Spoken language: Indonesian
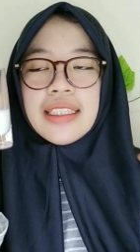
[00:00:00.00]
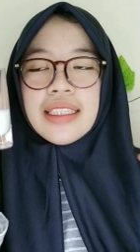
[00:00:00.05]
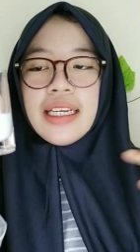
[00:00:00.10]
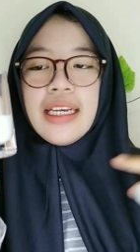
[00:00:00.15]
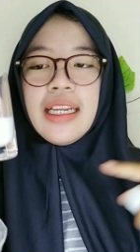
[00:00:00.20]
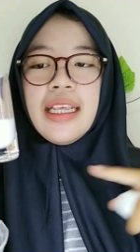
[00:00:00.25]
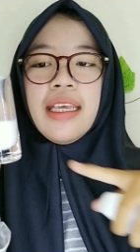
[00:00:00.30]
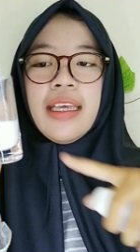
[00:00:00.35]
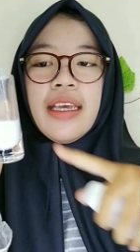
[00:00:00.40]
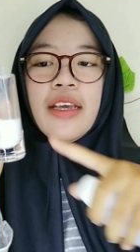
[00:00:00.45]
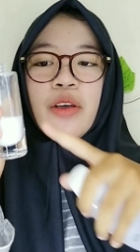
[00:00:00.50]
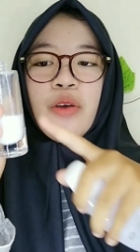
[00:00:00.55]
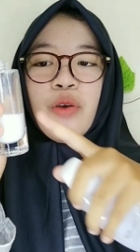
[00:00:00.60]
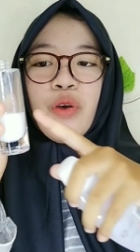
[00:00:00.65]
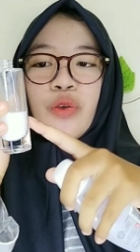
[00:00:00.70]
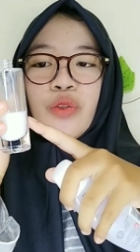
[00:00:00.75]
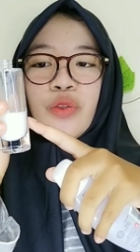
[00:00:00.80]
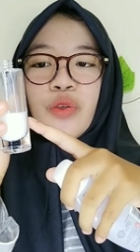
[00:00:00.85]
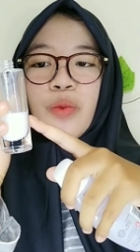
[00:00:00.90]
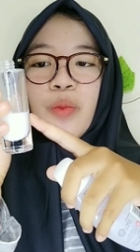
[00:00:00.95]
Jadi
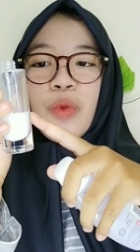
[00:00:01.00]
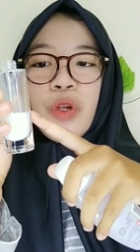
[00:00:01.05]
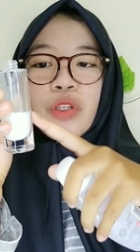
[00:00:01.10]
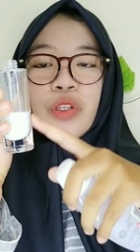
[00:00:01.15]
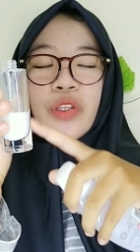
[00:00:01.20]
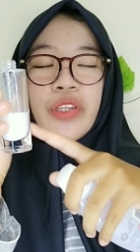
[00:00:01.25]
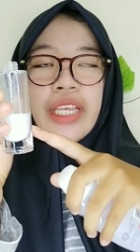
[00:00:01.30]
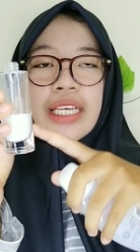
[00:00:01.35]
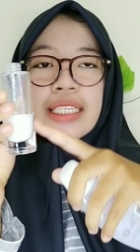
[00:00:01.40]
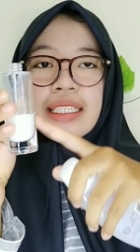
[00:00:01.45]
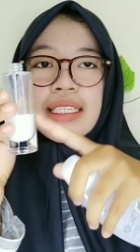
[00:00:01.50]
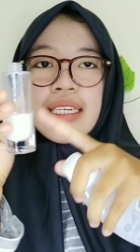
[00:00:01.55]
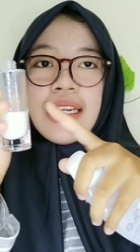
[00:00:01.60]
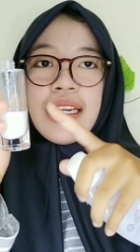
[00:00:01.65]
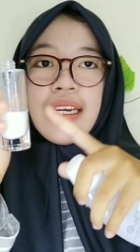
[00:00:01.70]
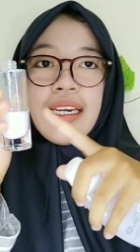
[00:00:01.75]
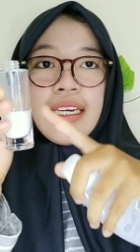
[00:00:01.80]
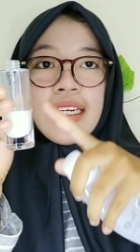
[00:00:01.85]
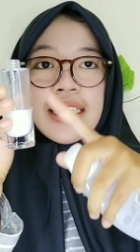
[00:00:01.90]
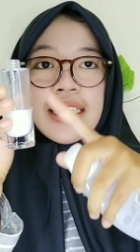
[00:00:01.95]
untuk moltonya
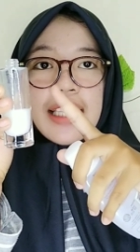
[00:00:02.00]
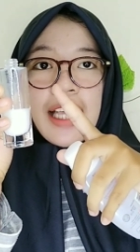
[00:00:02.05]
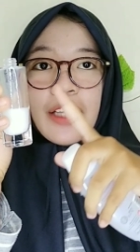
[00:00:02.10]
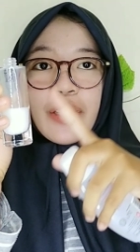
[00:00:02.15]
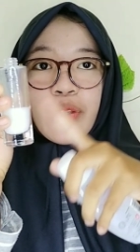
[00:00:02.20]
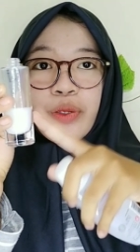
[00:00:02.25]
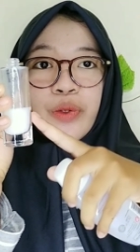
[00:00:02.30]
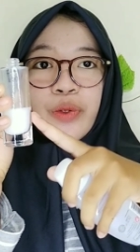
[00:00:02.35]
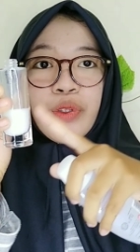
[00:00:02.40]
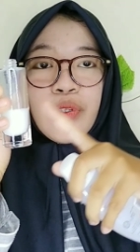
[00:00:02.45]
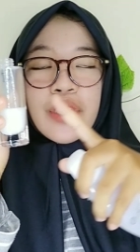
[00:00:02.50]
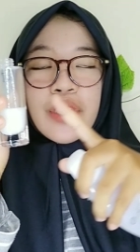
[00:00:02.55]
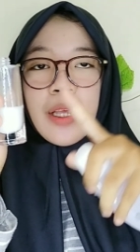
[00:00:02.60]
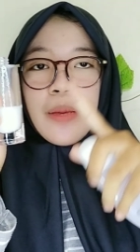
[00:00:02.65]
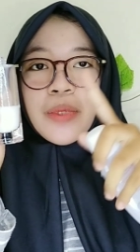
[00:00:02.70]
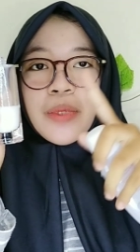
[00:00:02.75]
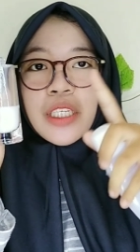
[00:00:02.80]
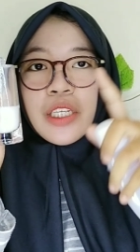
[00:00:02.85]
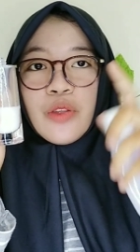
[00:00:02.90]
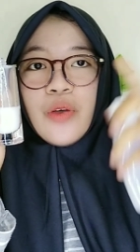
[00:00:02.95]
sendiri ini satu, terus
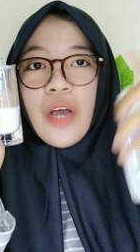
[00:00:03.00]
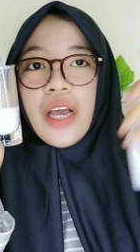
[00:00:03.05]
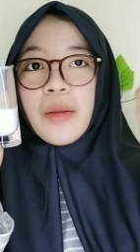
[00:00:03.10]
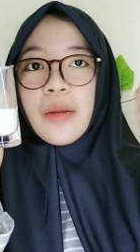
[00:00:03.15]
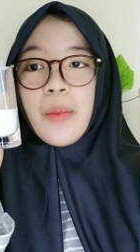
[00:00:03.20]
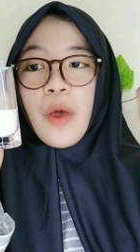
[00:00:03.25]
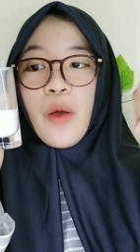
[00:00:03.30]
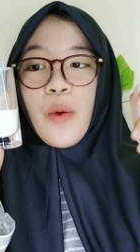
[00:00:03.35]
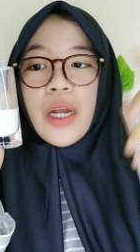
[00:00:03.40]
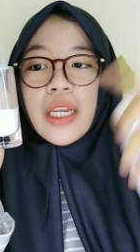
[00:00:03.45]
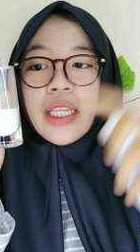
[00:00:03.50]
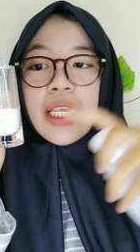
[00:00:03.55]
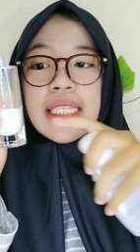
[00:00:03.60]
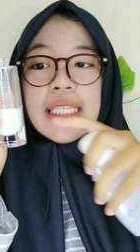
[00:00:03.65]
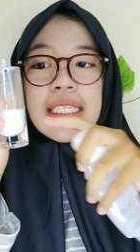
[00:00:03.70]
habis itu air mawarnya